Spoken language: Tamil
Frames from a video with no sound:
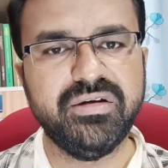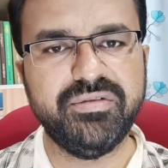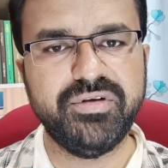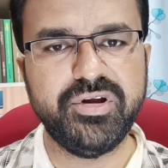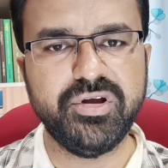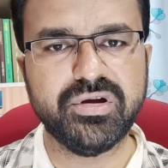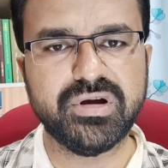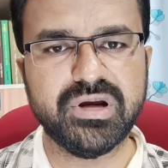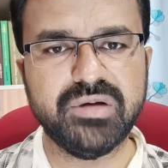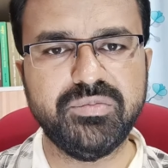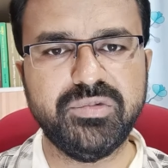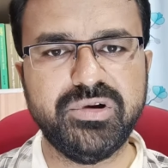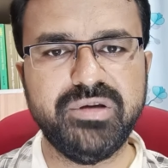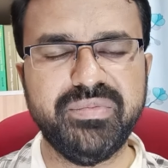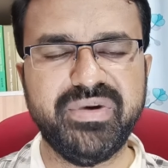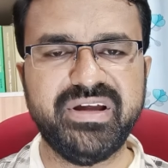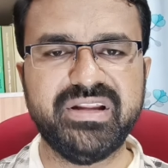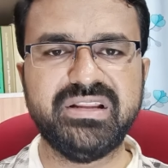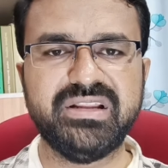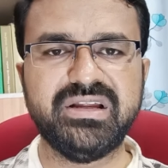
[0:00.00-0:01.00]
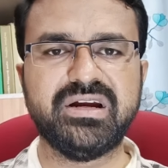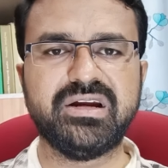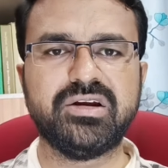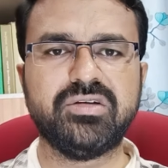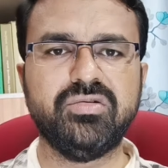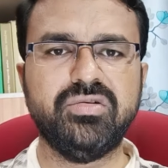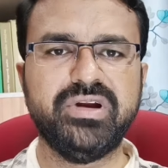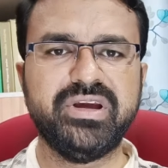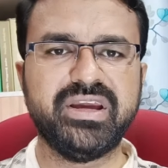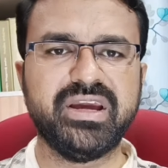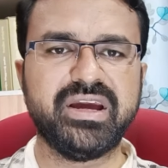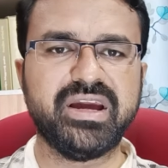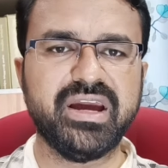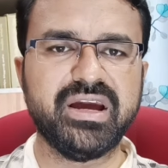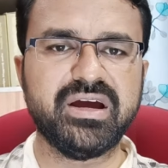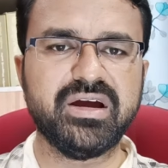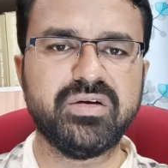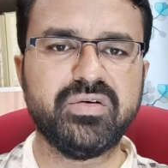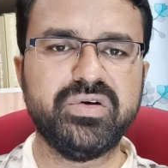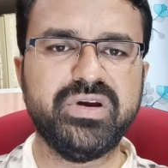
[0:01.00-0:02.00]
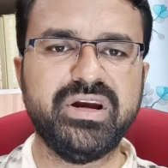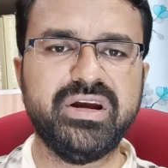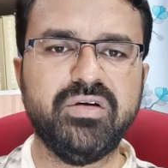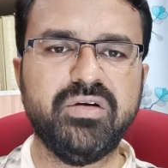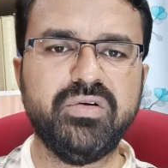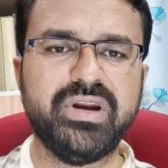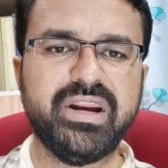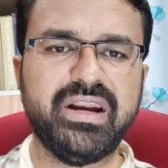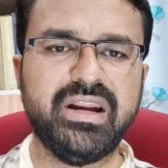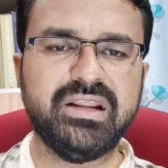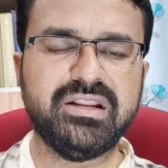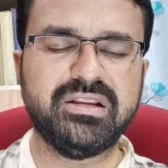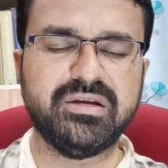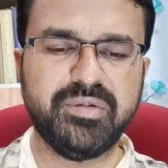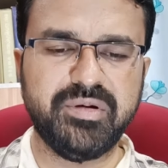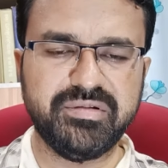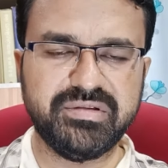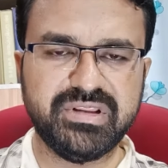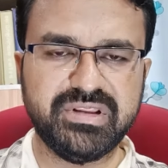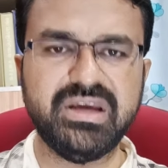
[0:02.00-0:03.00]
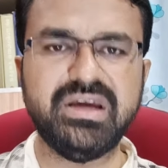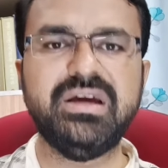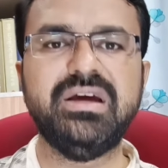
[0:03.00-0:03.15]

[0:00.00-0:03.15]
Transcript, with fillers: வீடியோக்கள் மூலிமா இருந்துக்கிட்டு இருக்கோம் நீங்கள் கேட்கக்கூடிய டவுட் எல்லாத்துக்குமே வந்து